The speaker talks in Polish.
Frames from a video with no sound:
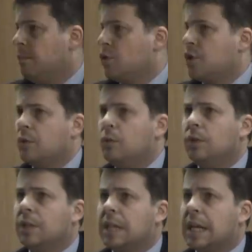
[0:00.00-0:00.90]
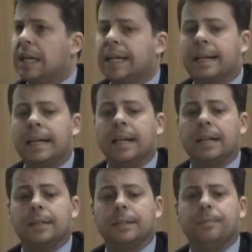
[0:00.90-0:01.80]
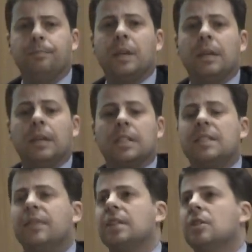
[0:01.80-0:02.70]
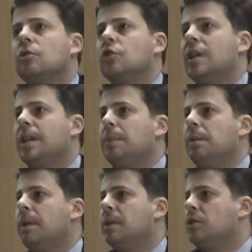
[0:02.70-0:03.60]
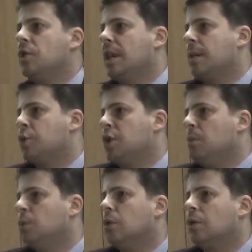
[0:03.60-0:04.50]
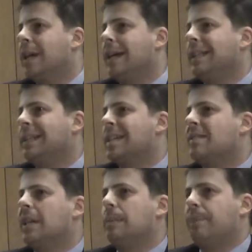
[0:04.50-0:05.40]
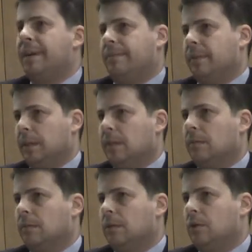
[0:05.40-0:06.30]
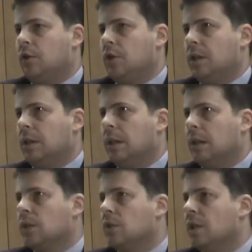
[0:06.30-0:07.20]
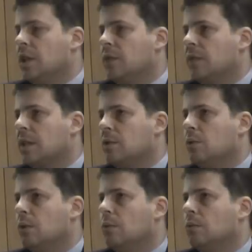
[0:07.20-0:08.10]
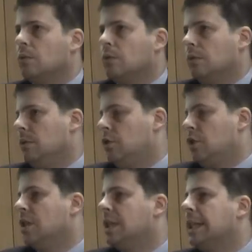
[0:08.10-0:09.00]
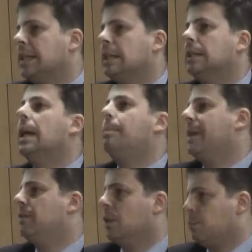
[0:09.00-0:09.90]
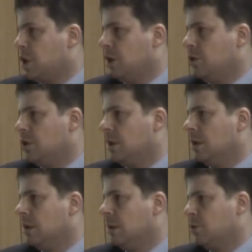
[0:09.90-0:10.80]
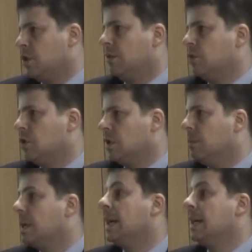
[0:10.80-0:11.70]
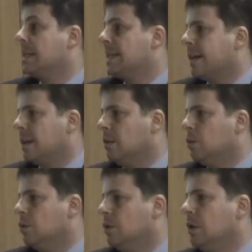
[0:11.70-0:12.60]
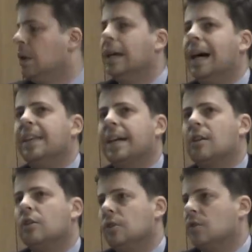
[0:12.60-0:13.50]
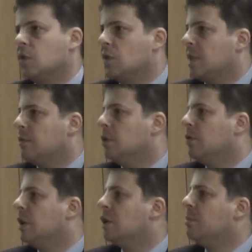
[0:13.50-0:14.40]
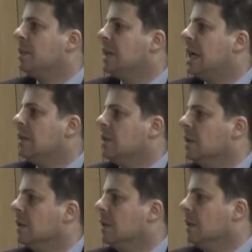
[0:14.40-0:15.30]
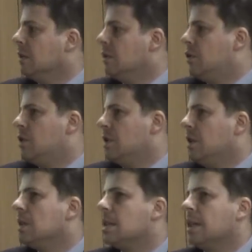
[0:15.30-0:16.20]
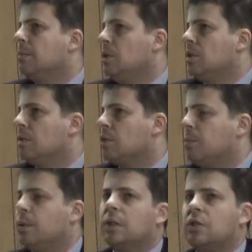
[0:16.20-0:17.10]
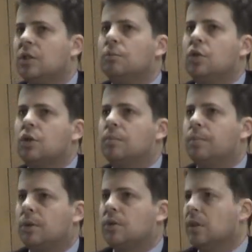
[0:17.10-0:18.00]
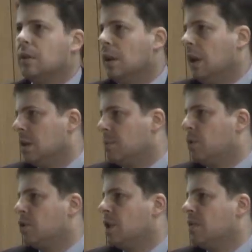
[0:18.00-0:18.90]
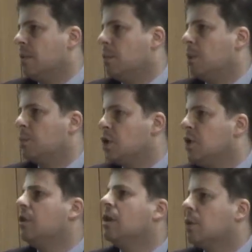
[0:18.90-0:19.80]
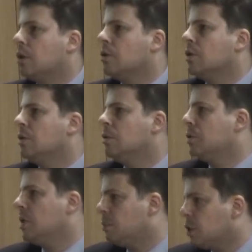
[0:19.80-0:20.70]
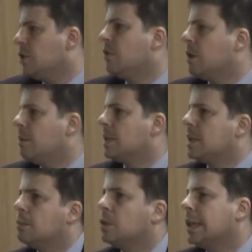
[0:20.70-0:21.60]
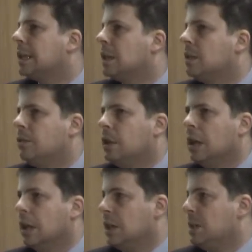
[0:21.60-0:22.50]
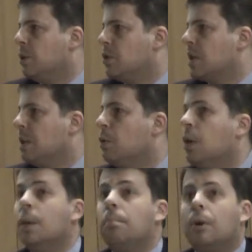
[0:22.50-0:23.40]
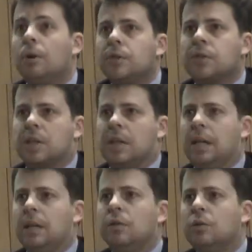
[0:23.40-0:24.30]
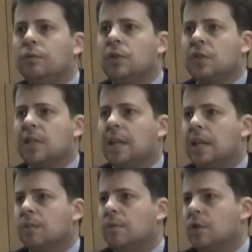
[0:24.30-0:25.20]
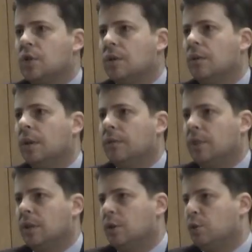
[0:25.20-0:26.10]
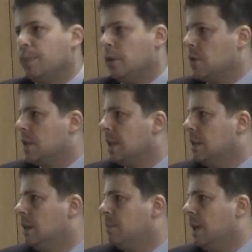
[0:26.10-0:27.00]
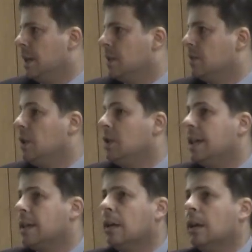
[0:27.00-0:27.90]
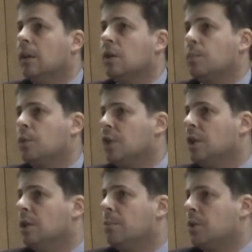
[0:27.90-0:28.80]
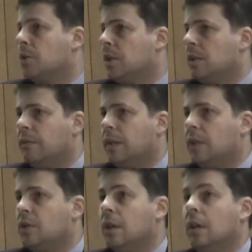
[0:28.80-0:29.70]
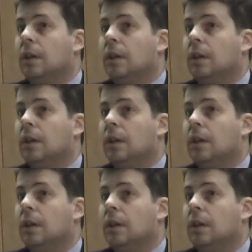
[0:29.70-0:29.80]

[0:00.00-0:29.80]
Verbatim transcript: w poszczególnych krajach. Stwierdzono, że lepiej będzie, jak przyjmą to kraje tak zwane pewne, gdzie sondaże wskazują, y, iż ten traktat na pewno przejdzie, przede wszystkim kraje starej Unii, a na koniec zostawiono Wielką Brytanię gdzie nie jest tajemnicą, że ponad 70% społeczeństwa było przeciwko eurokonstytucji i przeciwko obecnemu traktatowi lizbońskiemu. Polska również znalazła się w tej grupie ostatnich państw. I tak rozpoczęto procedować